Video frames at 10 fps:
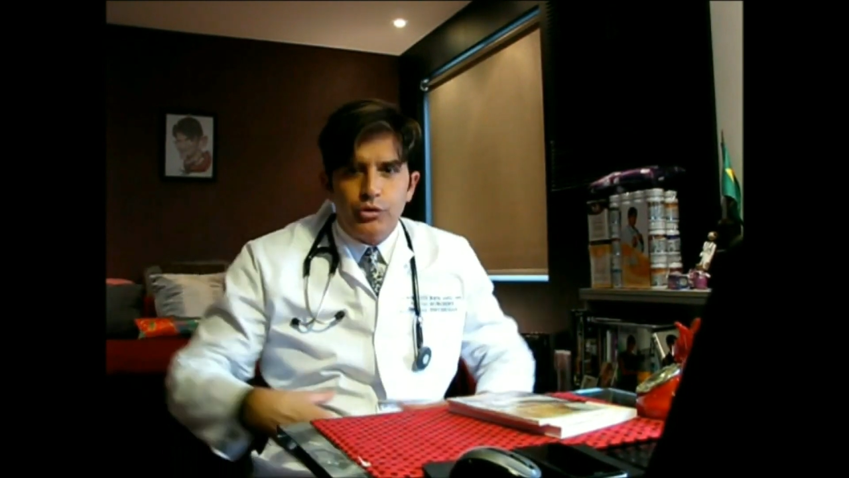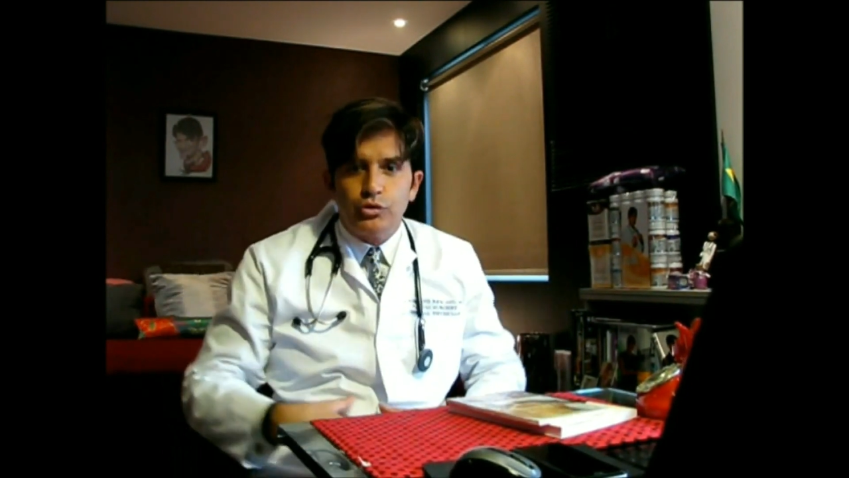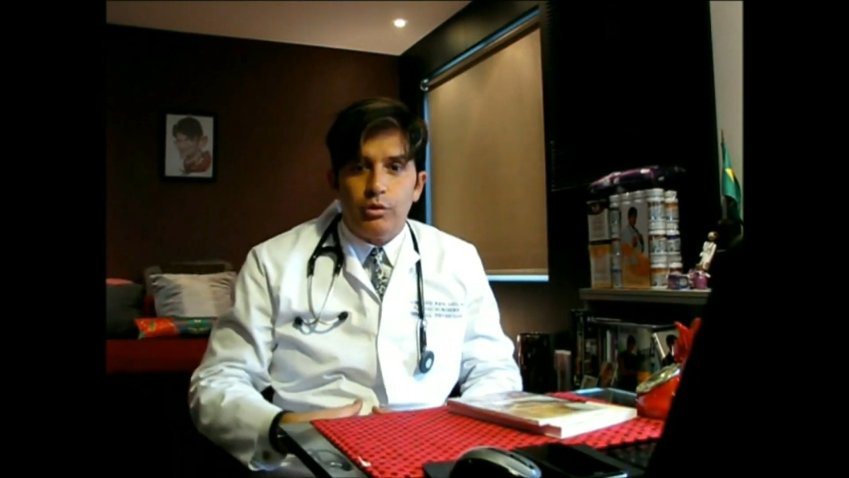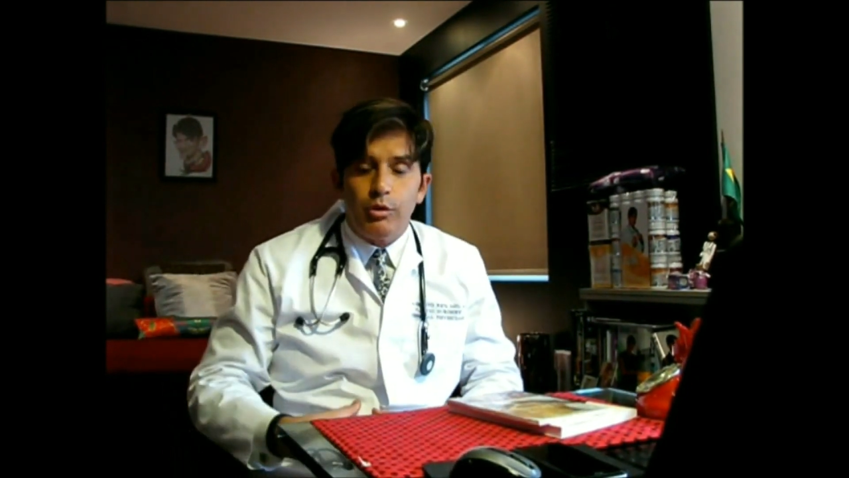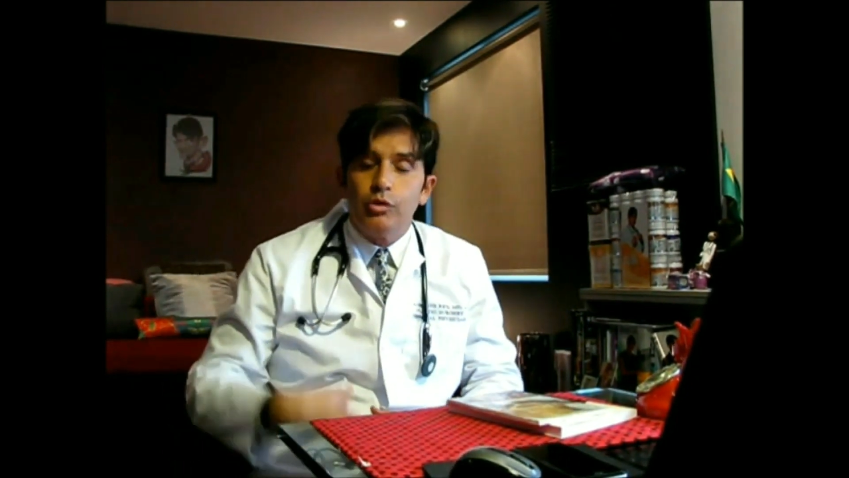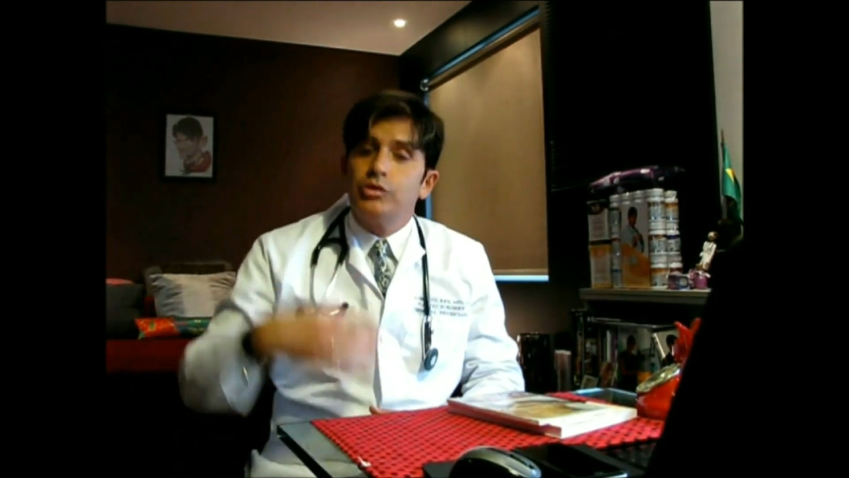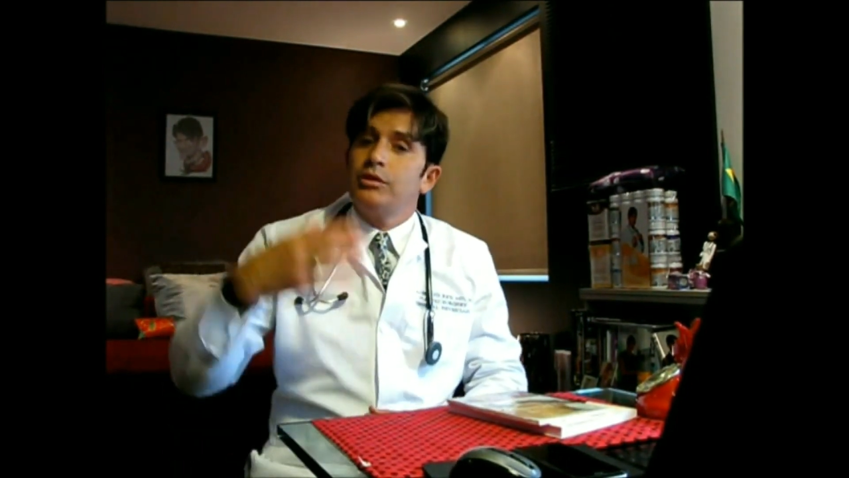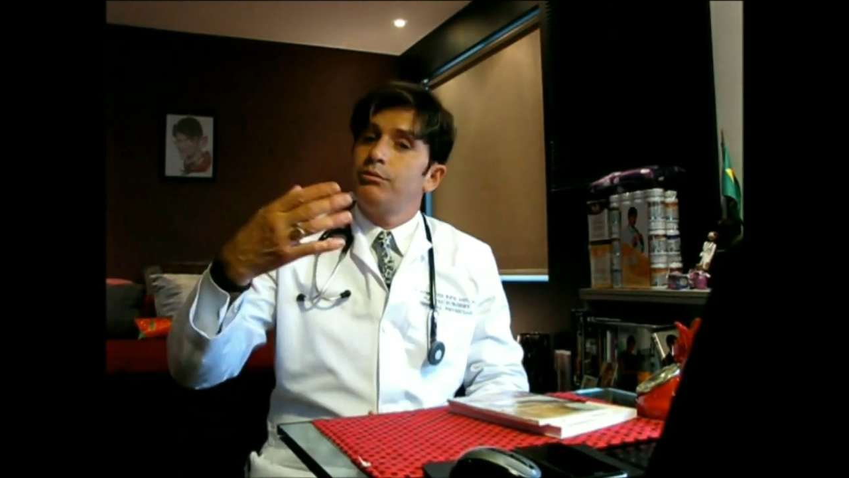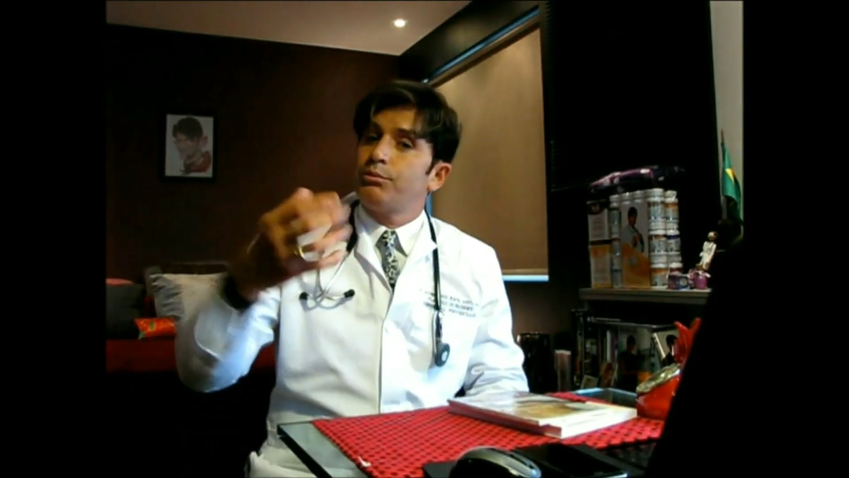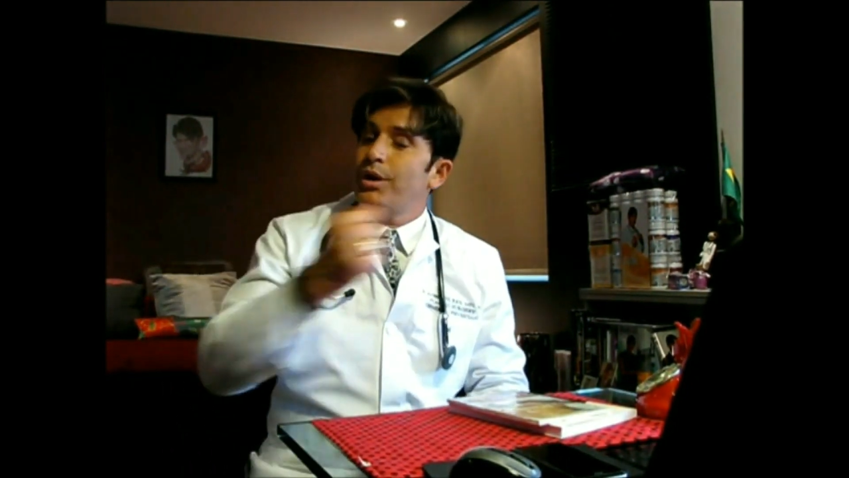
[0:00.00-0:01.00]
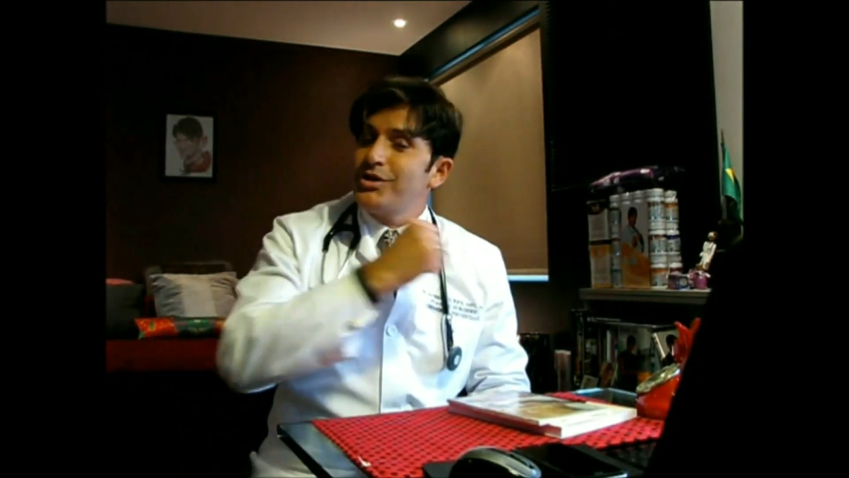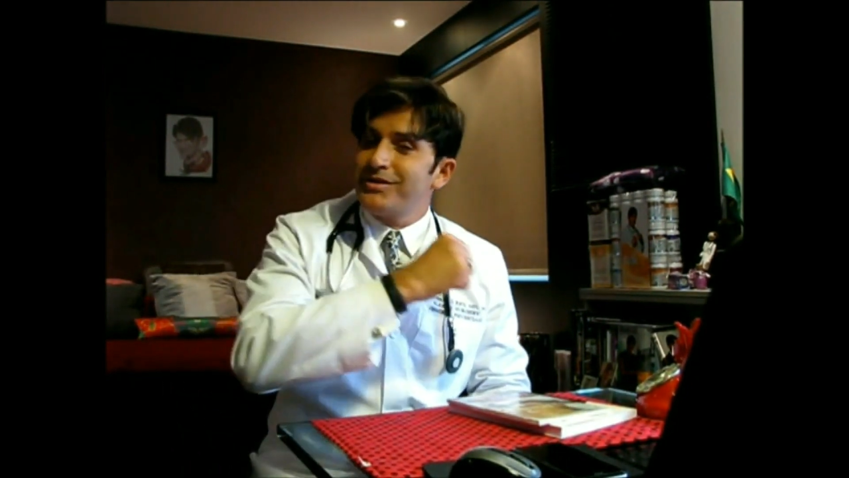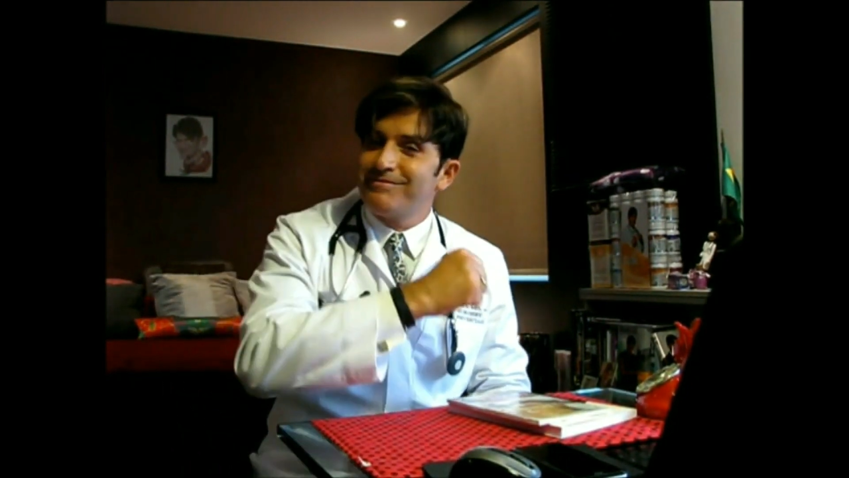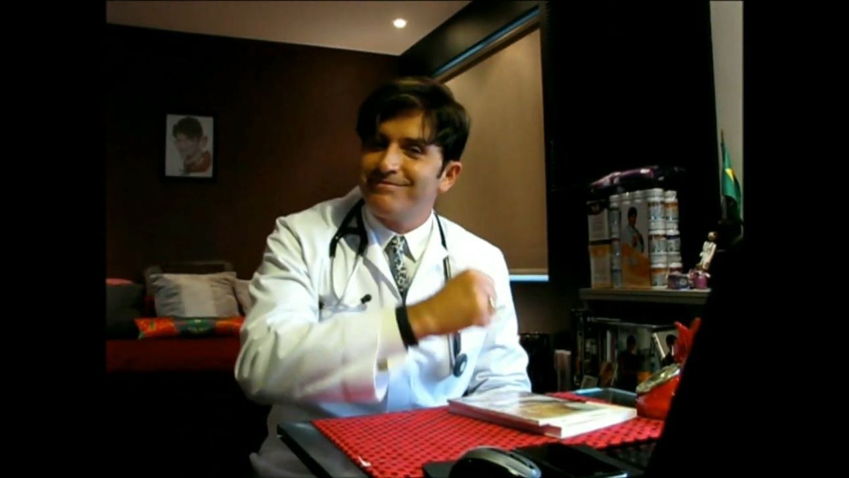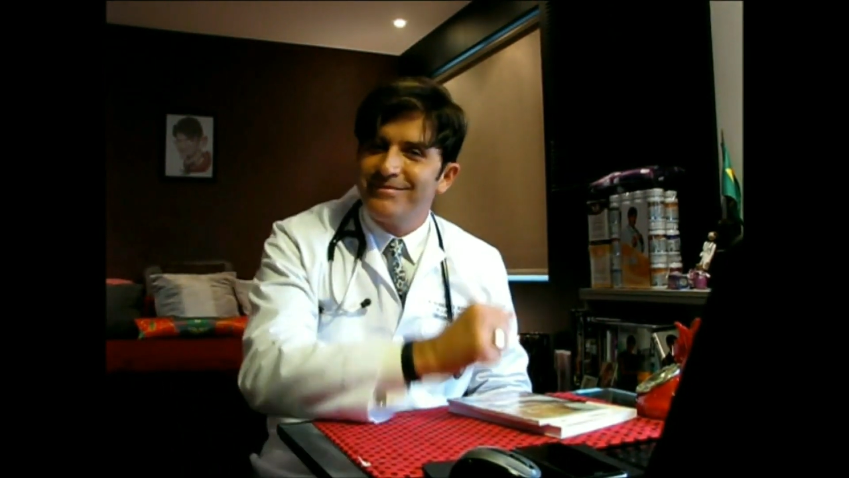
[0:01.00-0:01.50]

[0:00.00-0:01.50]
estômagos pode.